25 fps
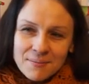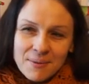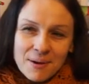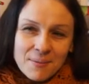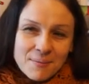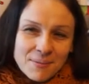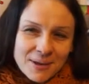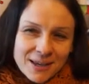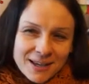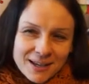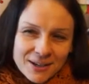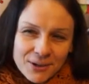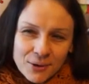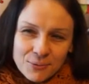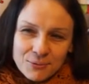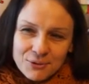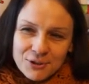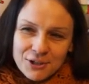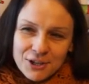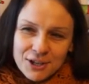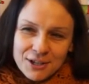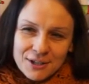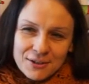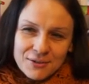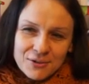ma mère, quand
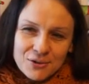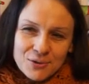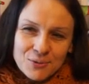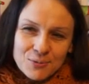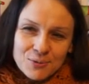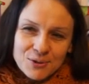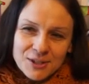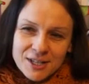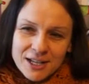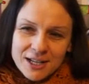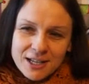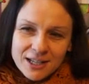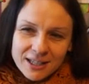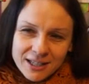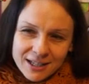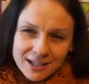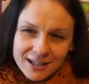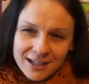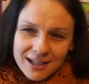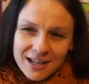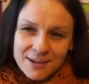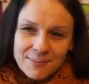j'ai commencé à lire,